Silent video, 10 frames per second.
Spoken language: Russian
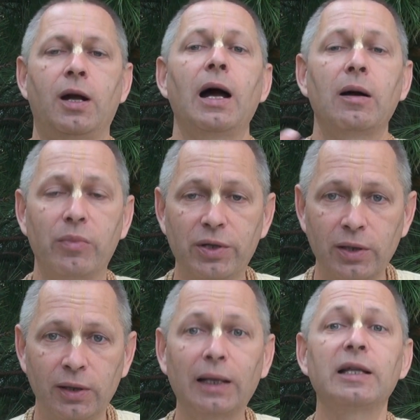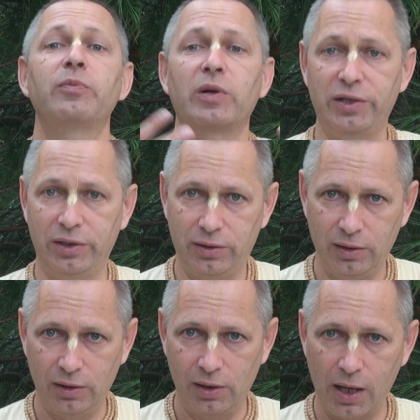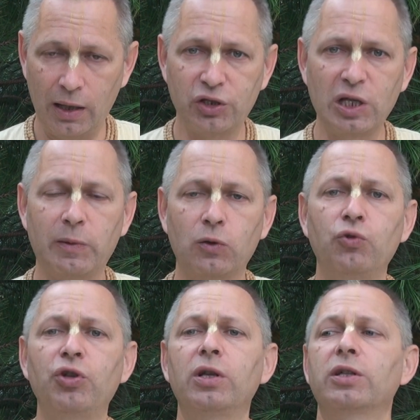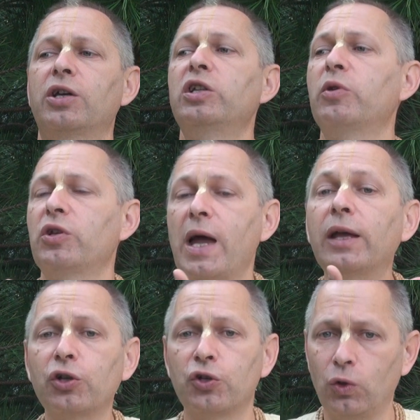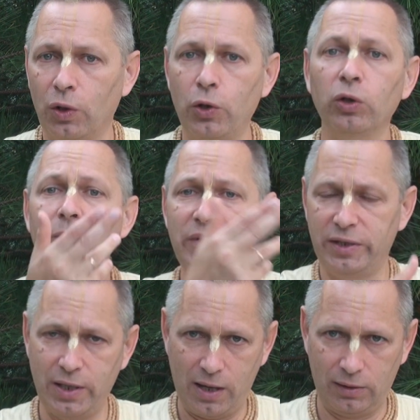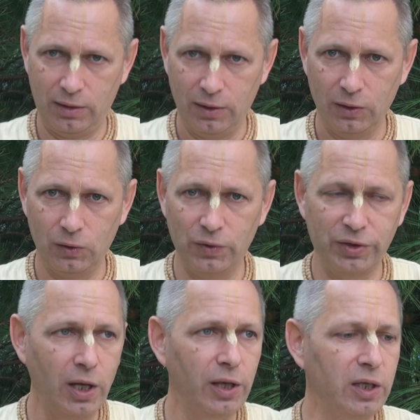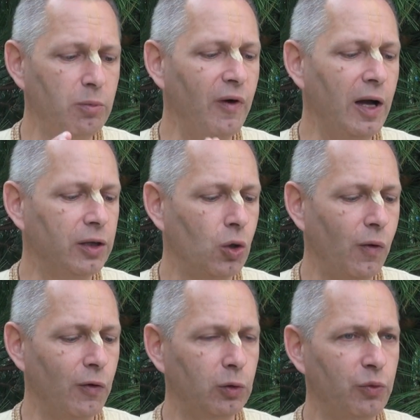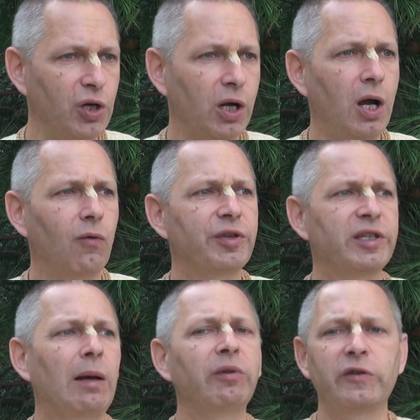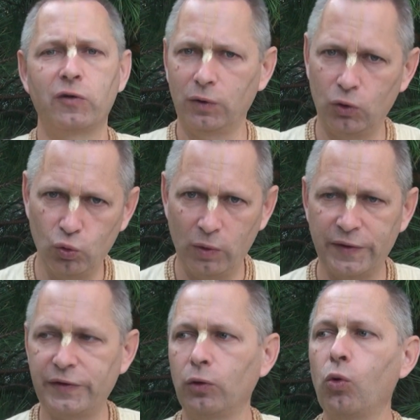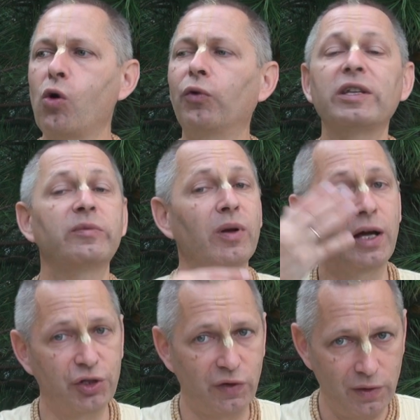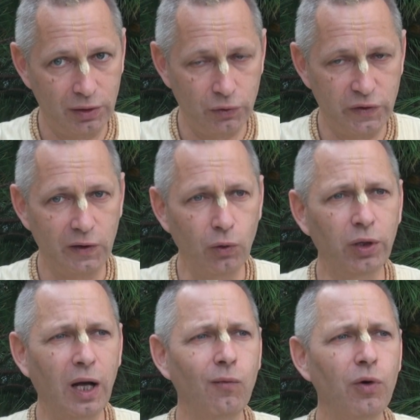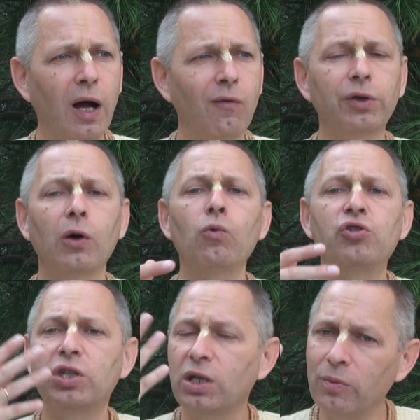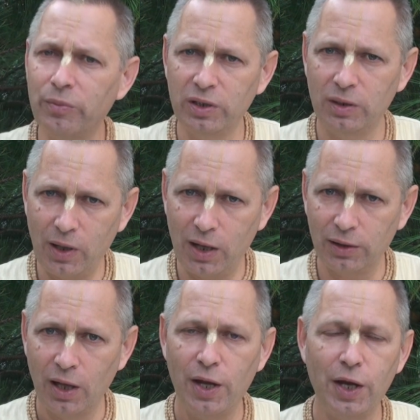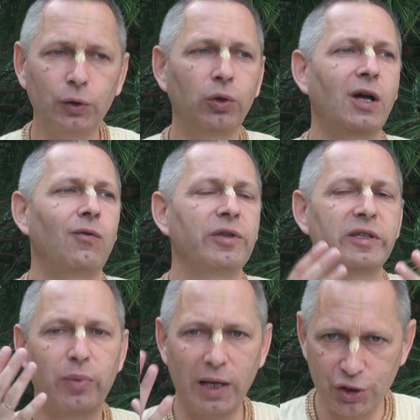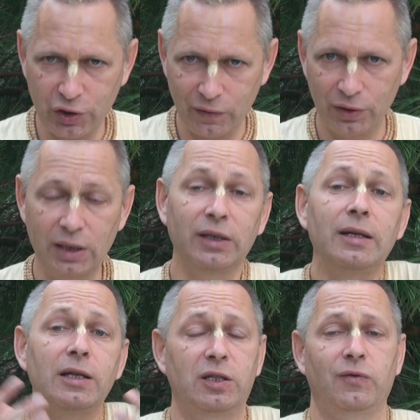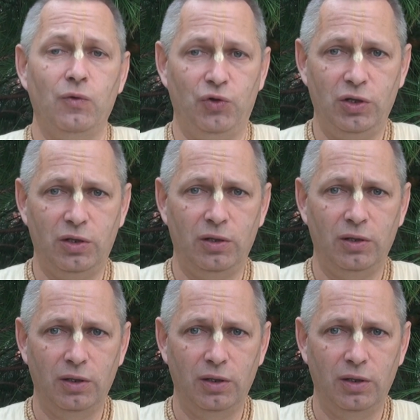Как быть? Надо спросить. Я начинаю спрашивать, учителя, скажите, пожалуйста, это что? И он объясняет. То есть не бывает такого, чтобы человек вот сам до всего додумался, все равно у кого-то спрашивает. То есть все равно он кого, кого-то учителем принимает. И тот, кого он спрашивает, это и есть его учитель.